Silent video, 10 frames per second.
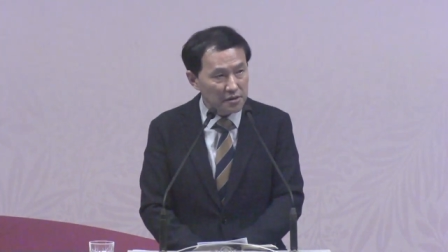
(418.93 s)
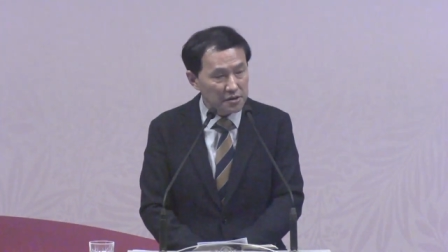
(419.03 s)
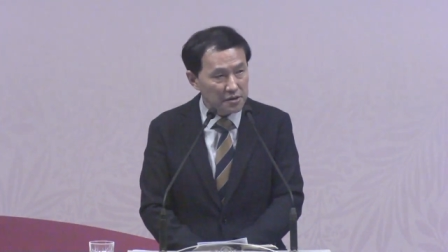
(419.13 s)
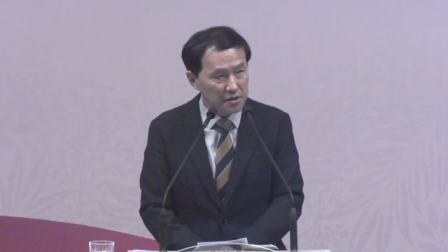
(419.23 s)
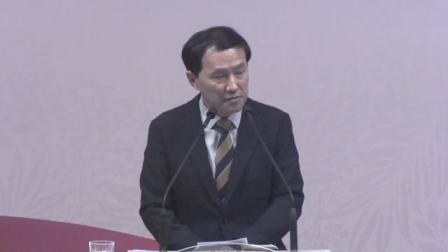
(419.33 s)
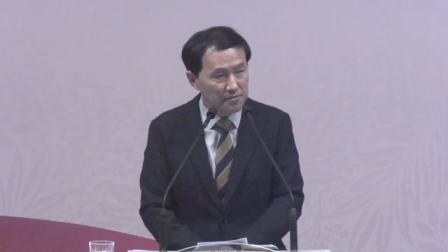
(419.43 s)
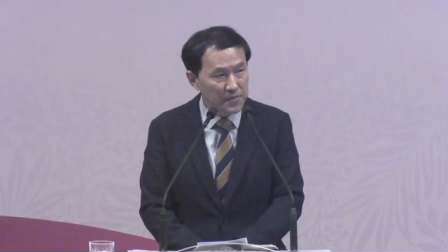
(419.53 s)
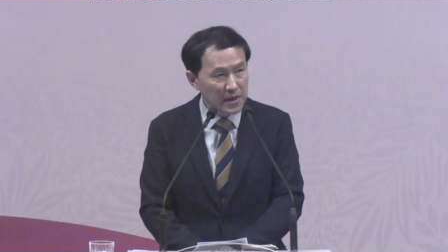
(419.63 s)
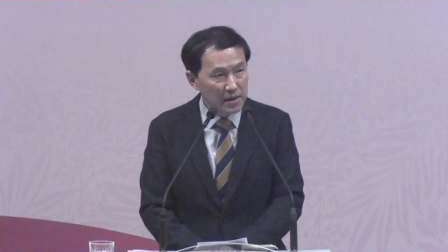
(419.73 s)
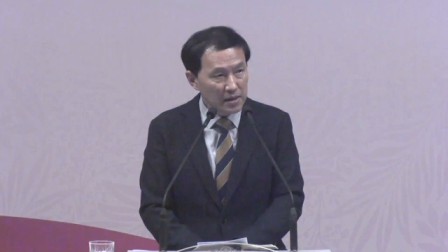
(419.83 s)
그것처럼
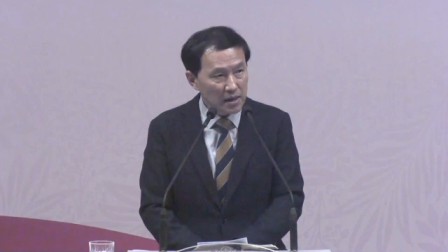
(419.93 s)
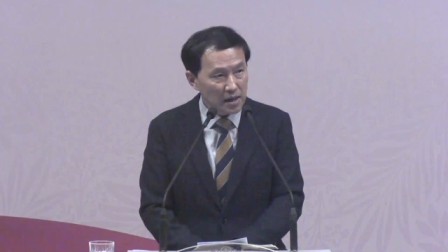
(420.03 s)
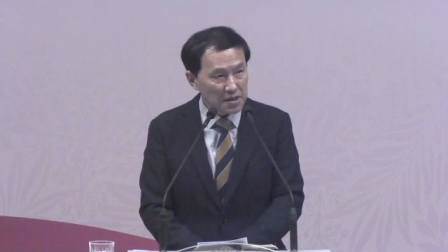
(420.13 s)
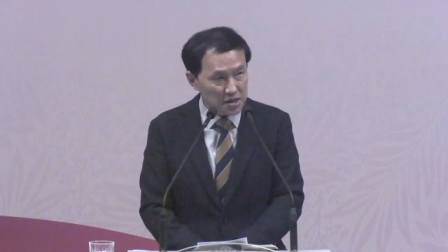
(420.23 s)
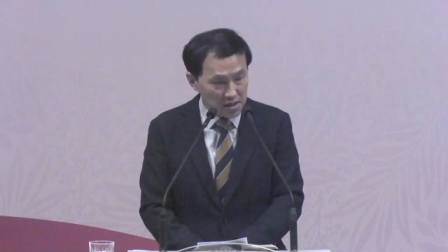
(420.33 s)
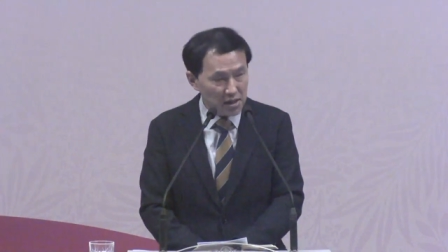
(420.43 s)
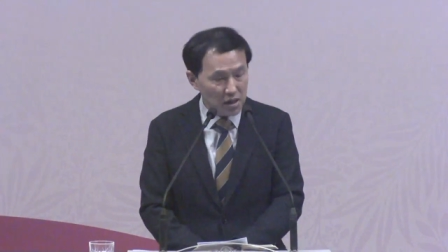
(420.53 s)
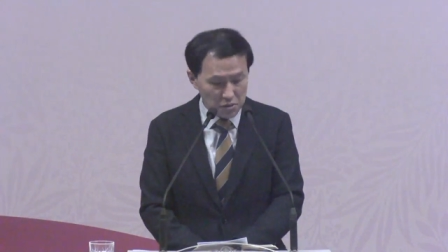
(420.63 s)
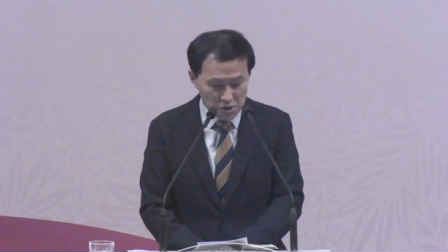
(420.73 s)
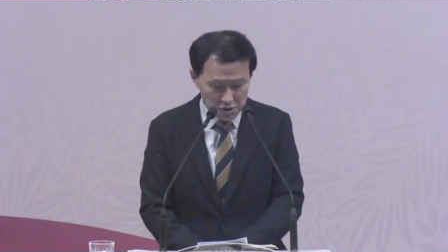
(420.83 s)
아,
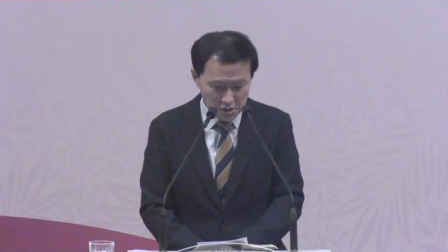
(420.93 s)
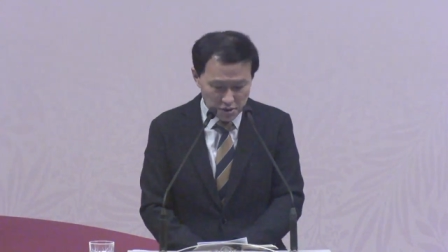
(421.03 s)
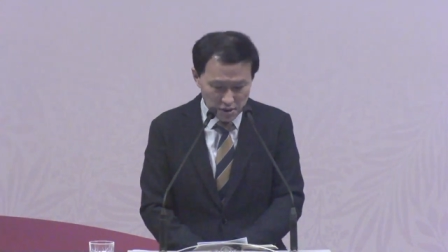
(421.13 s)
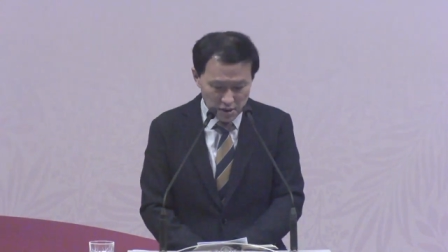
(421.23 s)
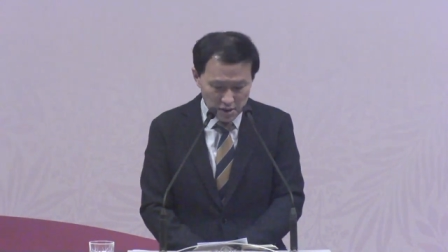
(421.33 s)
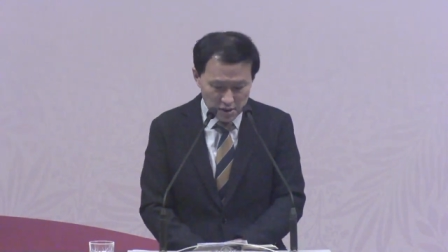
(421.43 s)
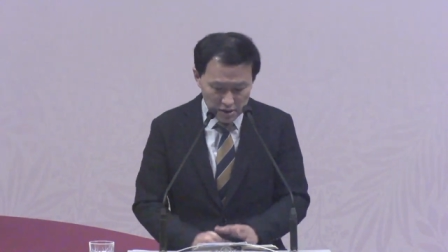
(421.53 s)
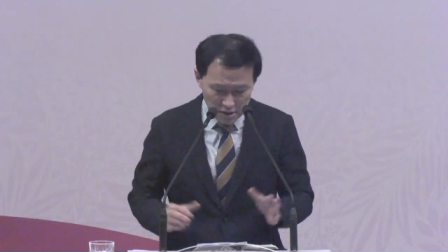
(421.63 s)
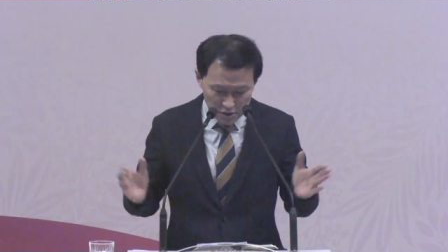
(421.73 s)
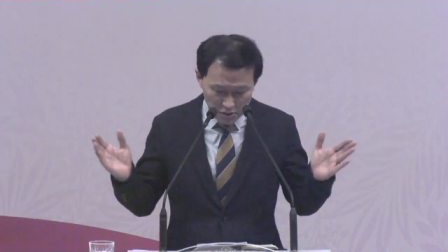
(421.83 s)
신약에 오셔서
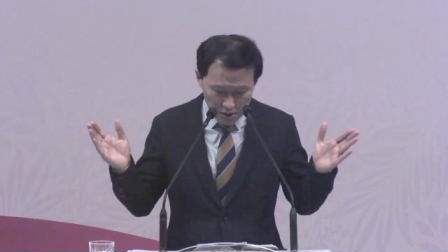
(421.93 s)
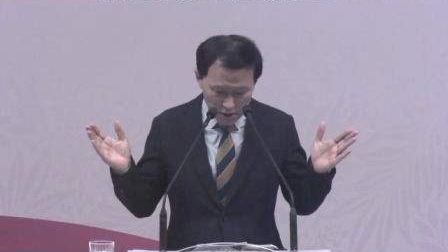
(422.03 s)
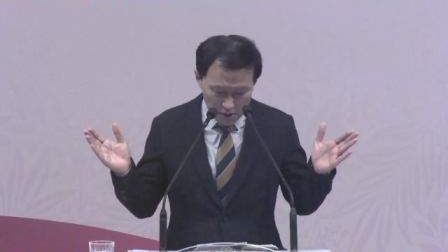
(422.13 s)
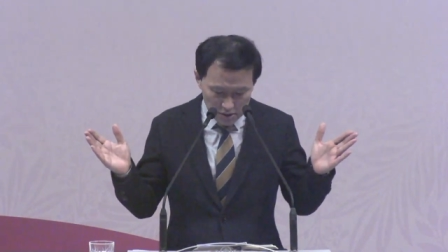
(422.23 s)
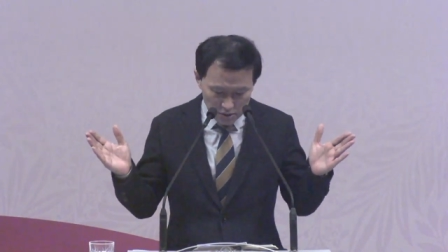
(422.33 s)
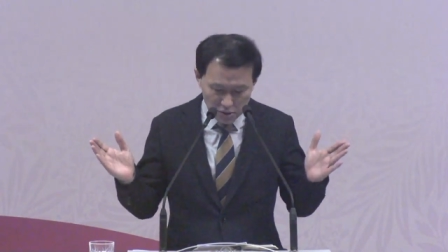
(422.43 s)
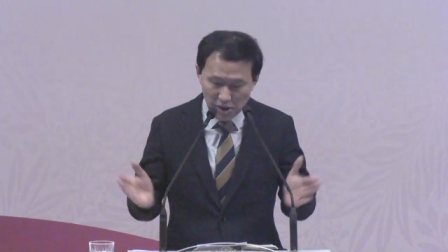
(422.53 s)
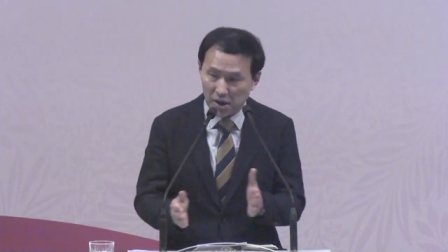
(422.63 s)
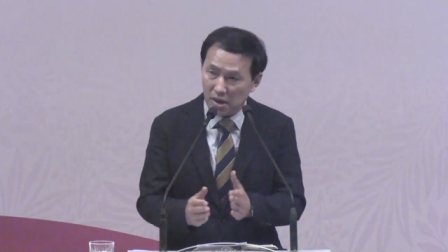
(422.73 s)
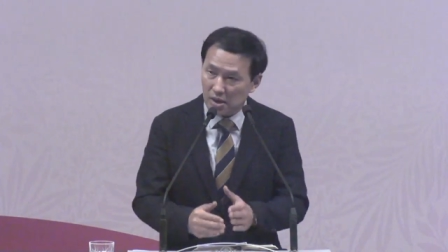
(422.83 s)
그리스도께서
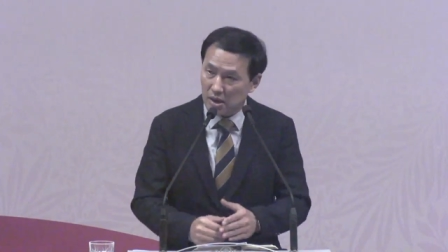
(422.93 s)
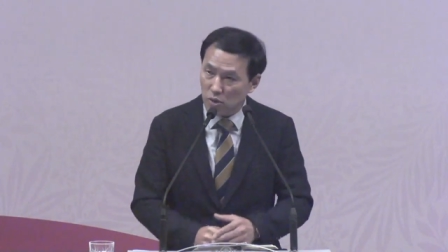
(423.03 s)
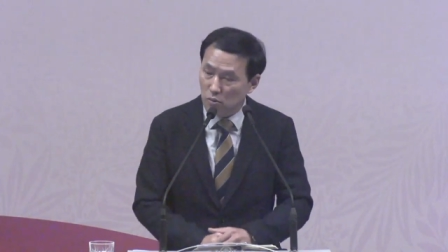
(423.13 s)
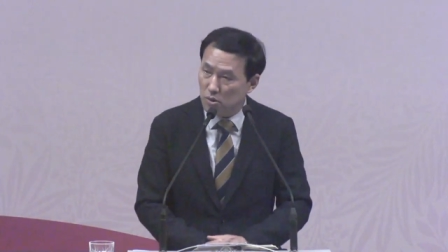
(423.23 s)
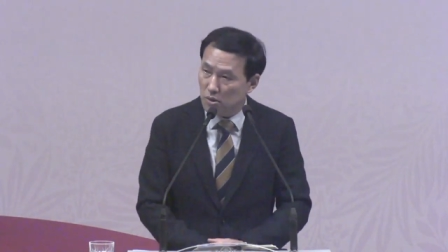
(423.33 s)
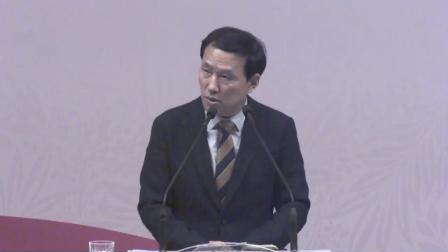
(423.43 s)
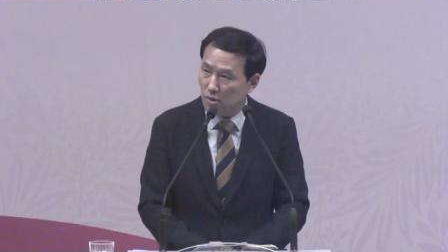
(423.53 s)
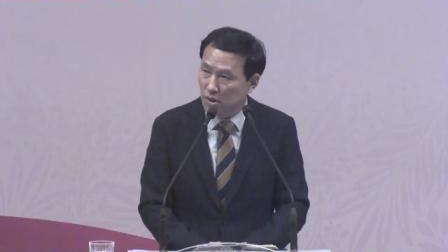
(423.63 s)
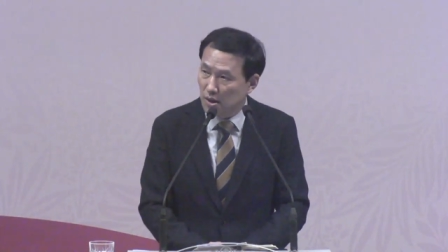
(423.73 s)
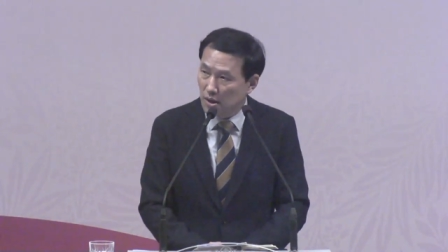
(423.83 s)
우리의
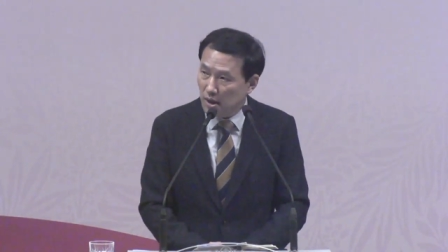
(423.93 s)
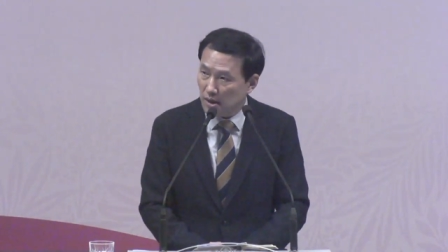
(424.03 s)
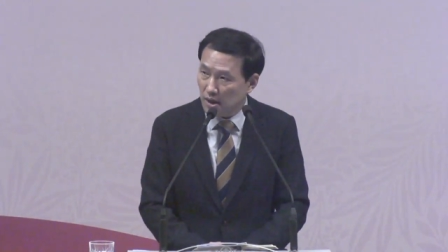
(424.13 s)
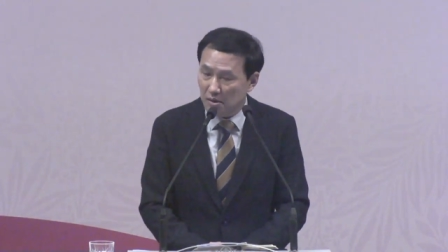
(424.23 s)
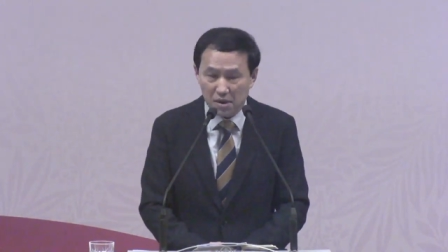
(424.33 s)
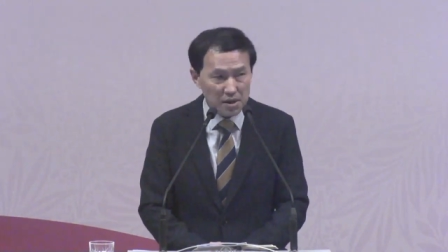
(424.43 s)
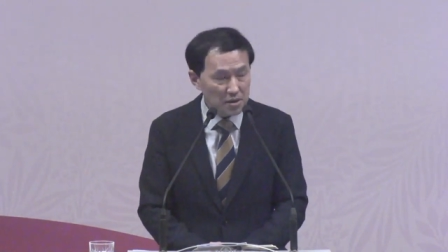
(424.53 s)
대속물로 하나님께